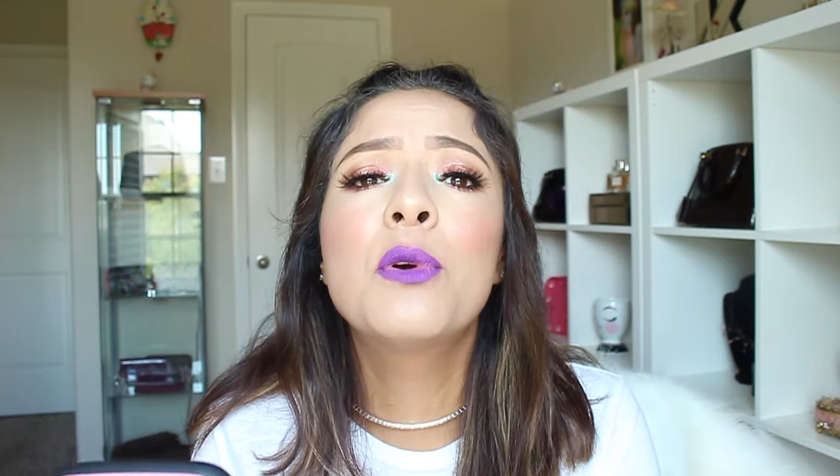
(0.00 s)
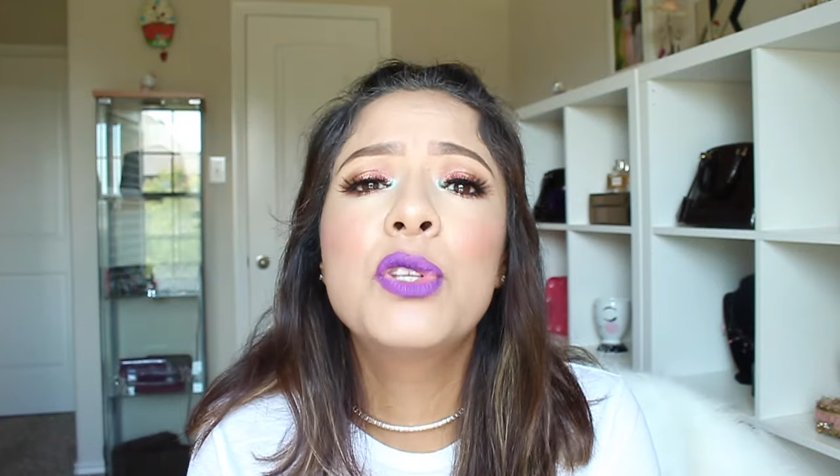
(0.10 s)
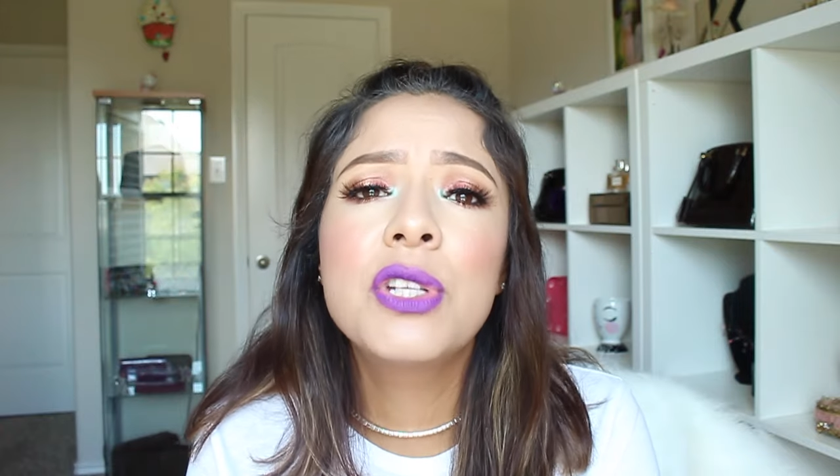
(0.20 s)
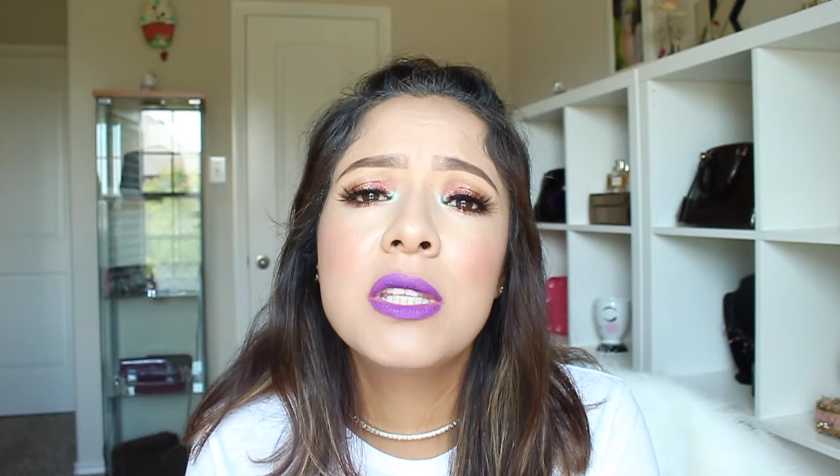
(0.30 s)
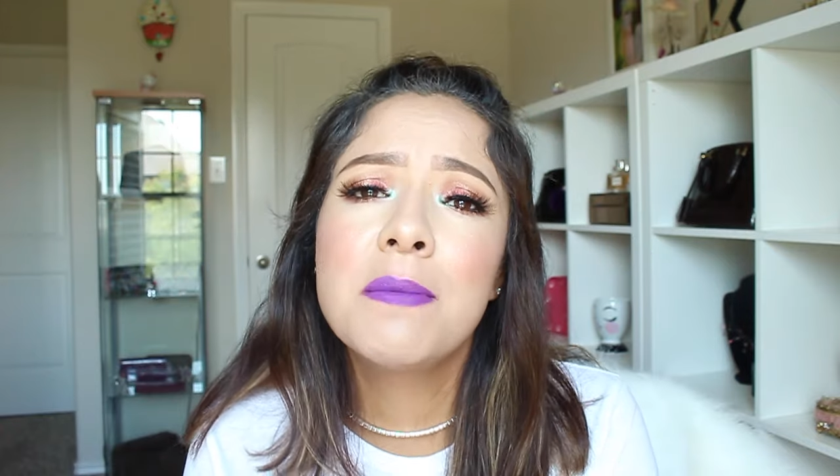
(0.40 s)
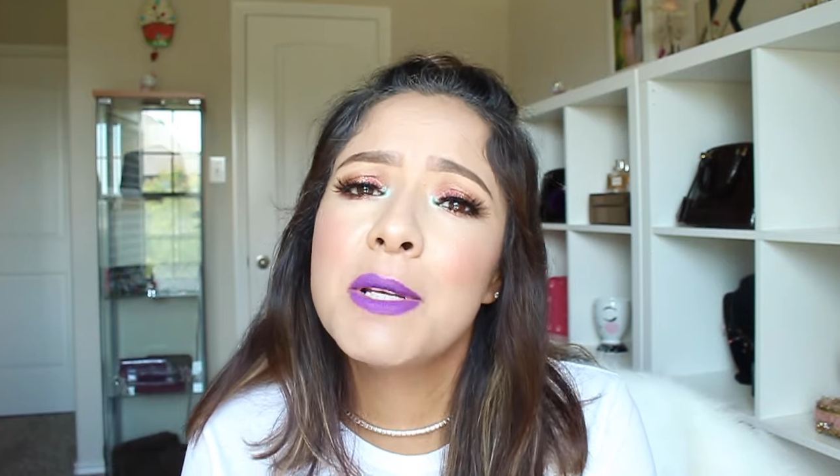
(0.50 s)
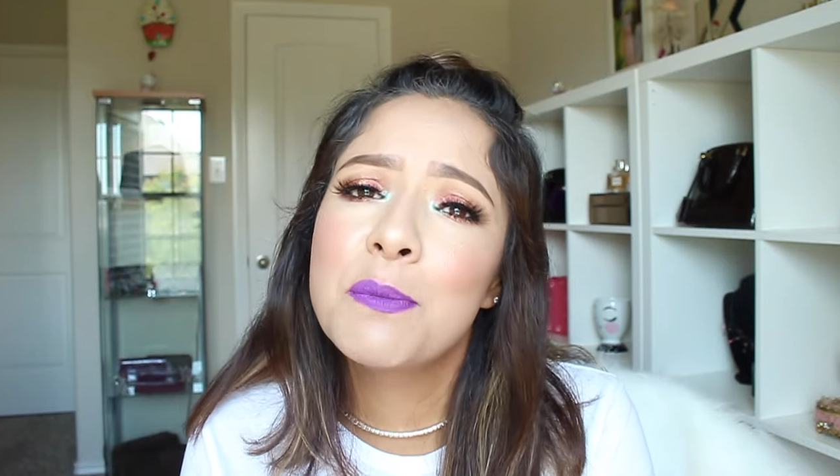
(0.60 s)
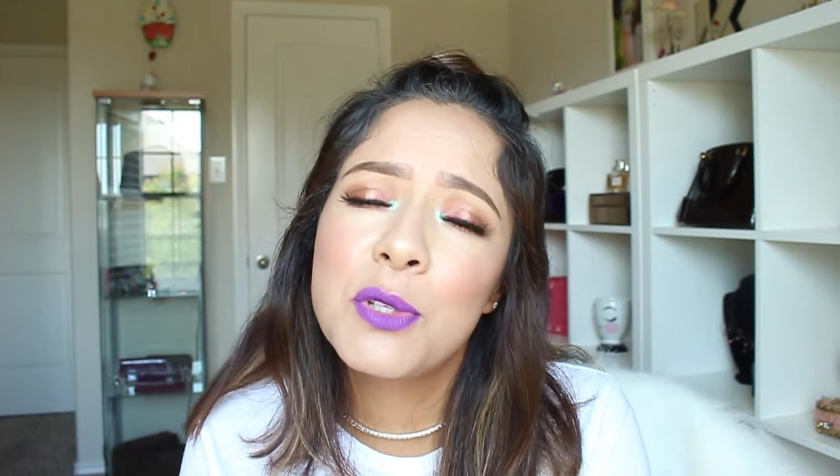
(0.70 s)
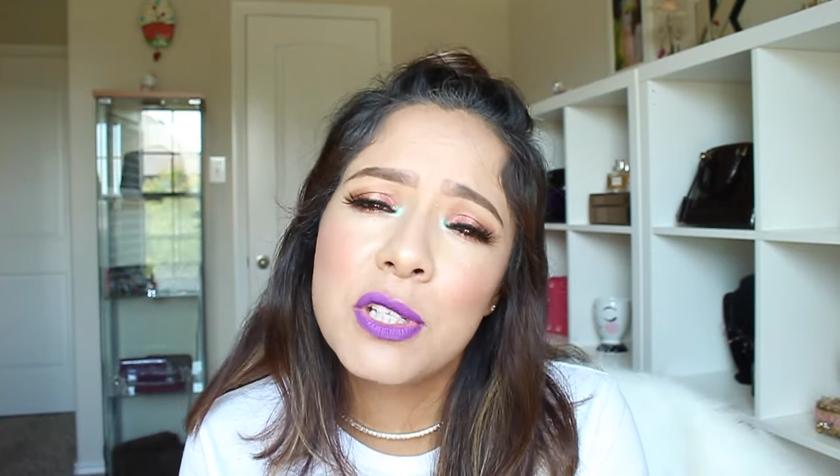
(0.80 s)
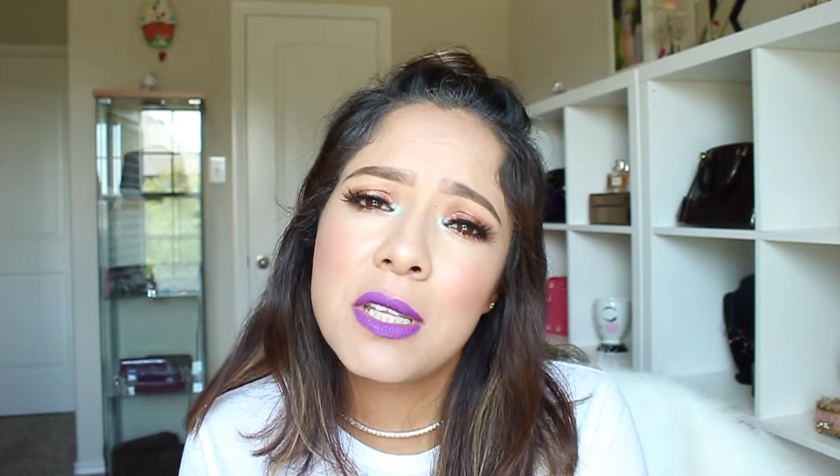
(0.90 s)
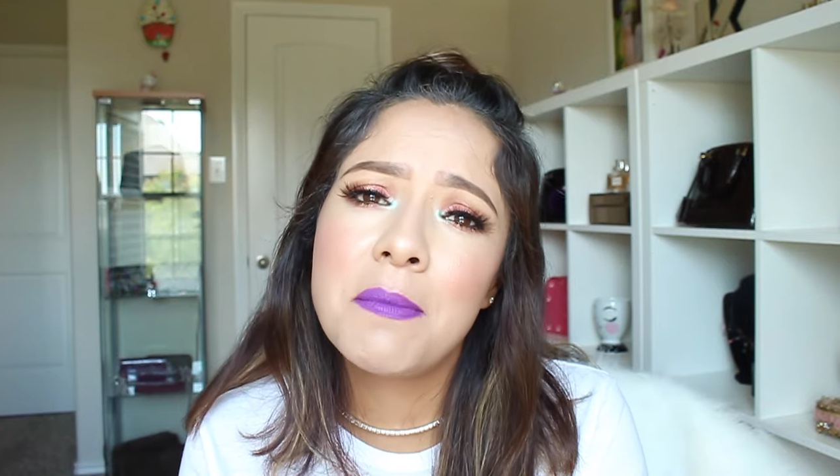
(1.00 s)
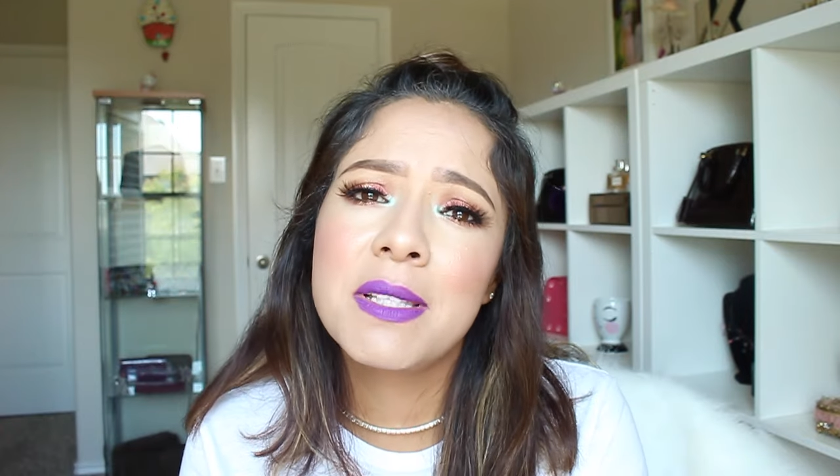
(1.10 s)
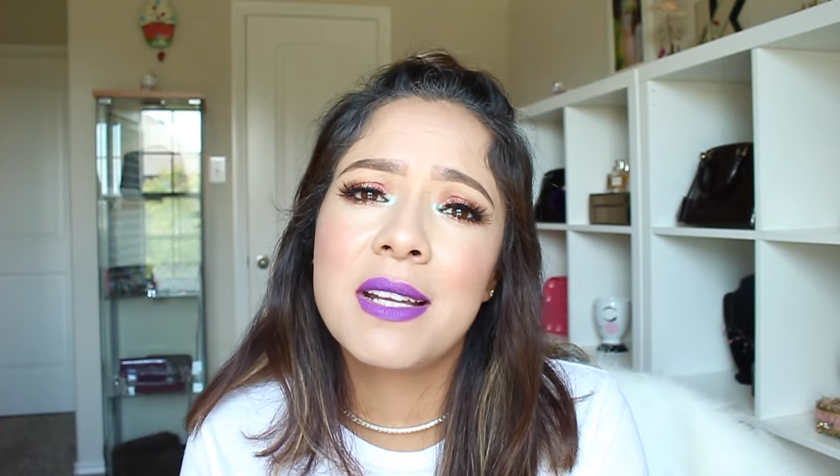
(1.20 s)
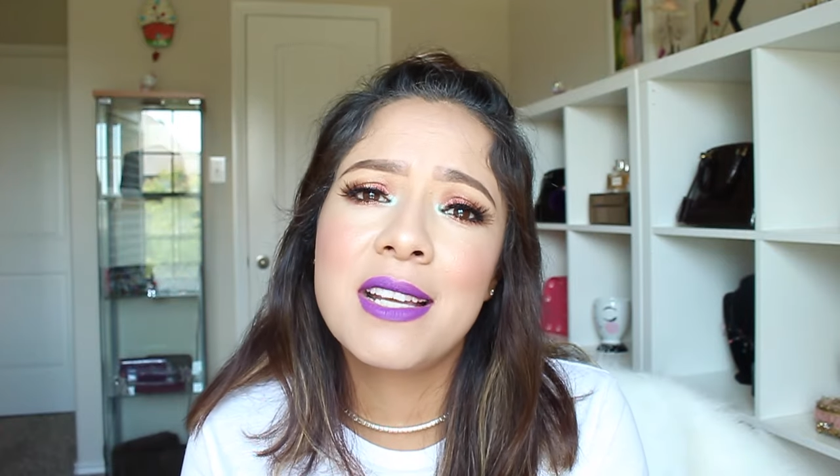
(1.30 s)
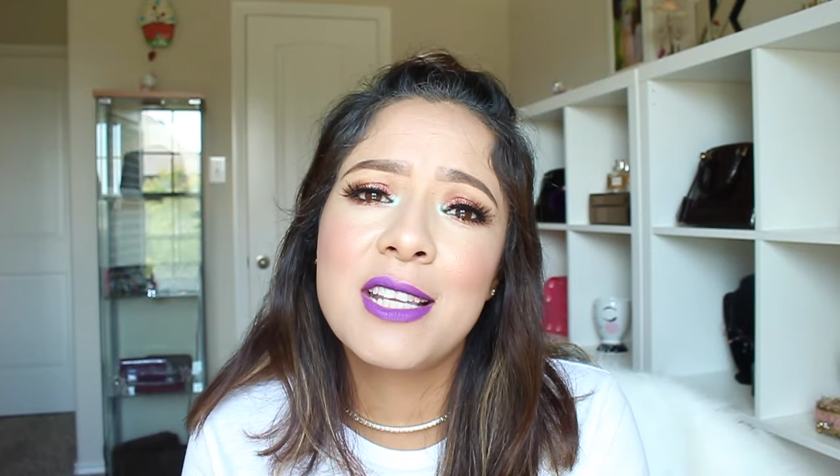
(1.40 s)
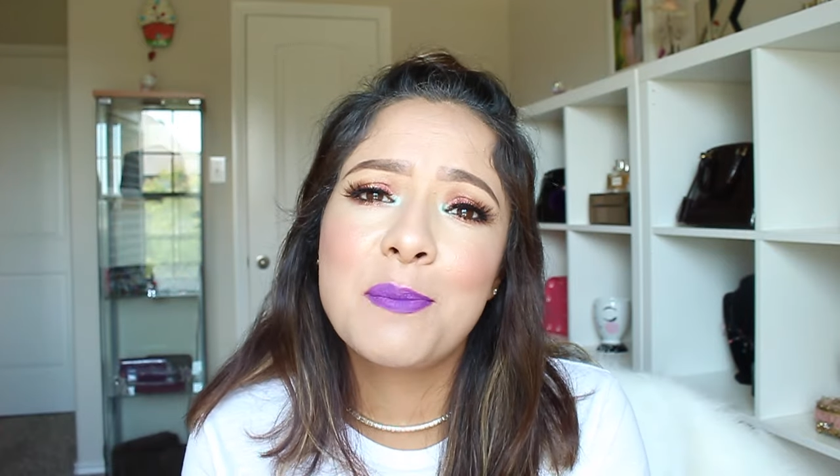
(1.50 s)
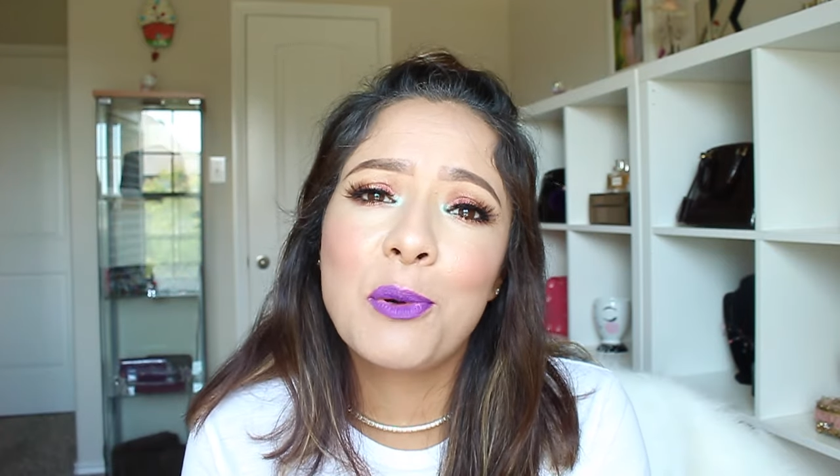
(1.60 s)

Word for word: muchísimas, muchísimas gracias